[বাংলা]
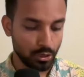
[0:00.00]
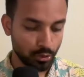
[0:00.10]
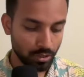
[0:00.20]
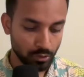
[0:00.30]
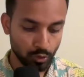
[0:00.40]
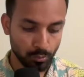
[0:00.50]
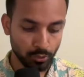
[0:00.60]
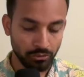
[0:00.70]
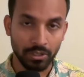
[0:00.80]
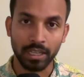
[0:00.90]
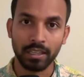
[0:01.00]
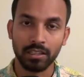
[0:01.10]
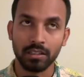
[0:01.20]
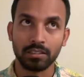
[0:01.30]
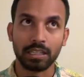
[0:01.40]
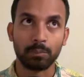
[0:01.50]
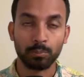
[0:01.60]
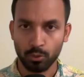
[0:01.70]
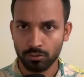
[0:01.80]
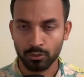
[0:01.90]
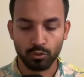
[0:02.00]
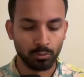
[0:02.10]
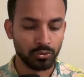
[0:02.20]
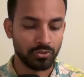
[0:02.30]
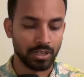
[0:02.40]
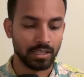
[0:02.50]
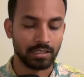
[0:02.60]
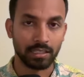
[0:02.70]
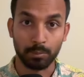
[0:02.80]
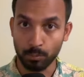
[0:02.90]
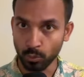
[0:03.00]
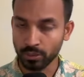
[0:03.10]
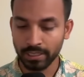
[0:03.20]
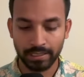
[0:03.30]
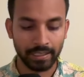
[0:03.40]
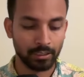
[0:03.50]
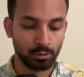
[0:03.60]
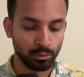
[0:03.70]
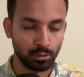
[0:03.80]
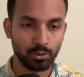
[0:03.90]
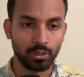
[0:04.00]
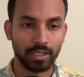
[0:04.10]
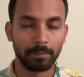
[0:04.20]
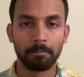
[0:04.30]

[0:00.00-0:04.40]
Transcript: স্বরাষ্ট্রমন্ত্রী তারপর পররাষ্ট্রমন্ত্রী তারপর মোদি থেকে শুরু করে